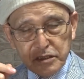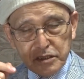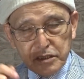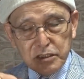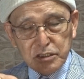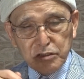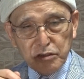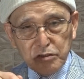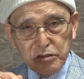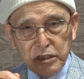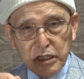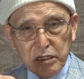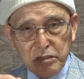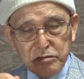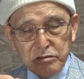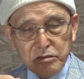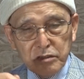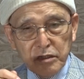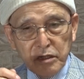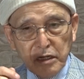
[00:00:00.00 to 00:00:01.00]
基礎にな
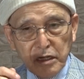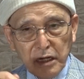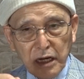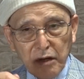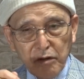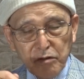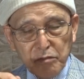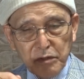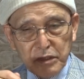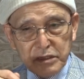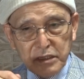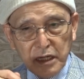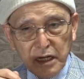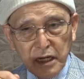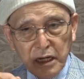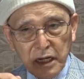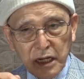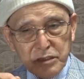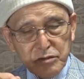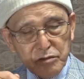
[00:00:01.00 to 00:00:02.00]
る葉をま
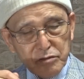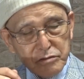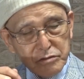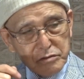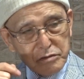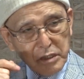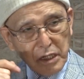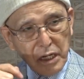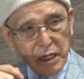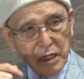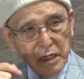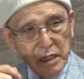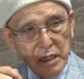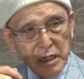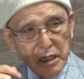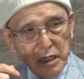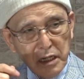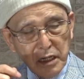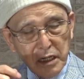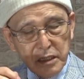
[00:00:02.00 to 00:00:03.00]
た、葉というか、
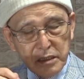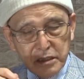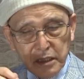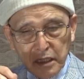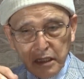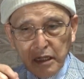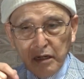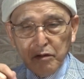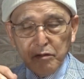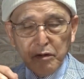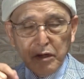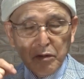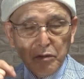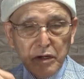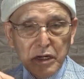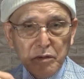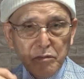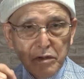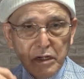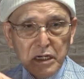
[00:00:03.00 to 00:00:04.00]
あなんかを、ま
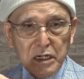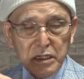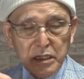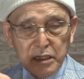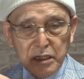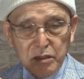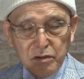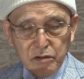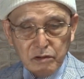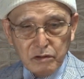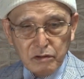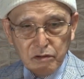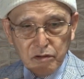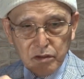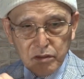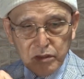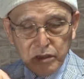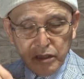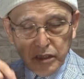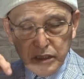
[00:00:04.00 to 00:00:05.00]
あ、まあ、あ、
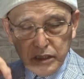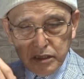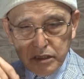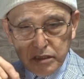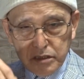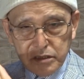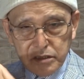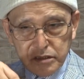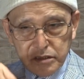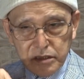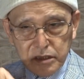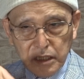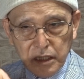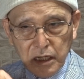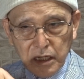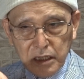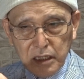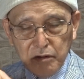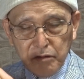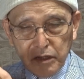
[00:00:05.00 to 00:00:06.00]
の、
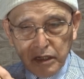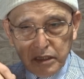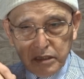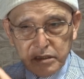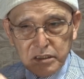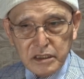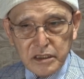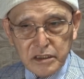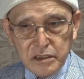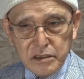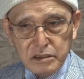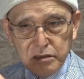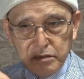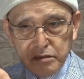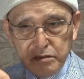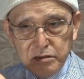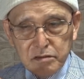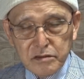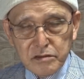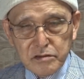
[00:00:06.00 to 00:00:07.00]
穴を開けて、
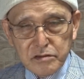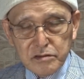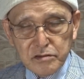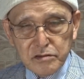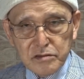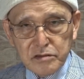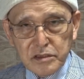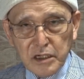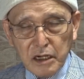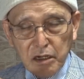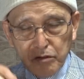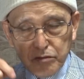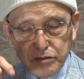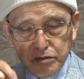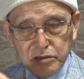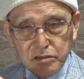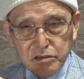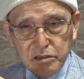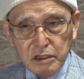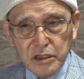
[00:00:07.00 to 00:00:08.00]
なんか、
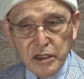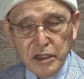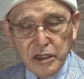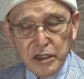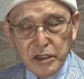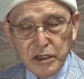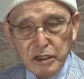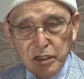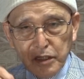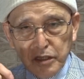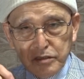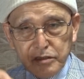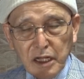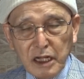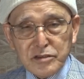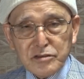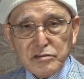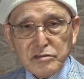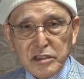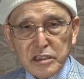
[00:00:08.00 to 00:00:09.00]
えー、
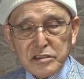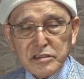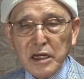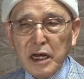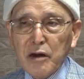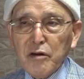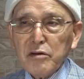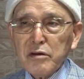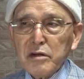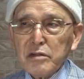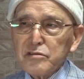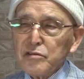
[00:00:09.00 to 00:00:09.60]
立つんですね、葉、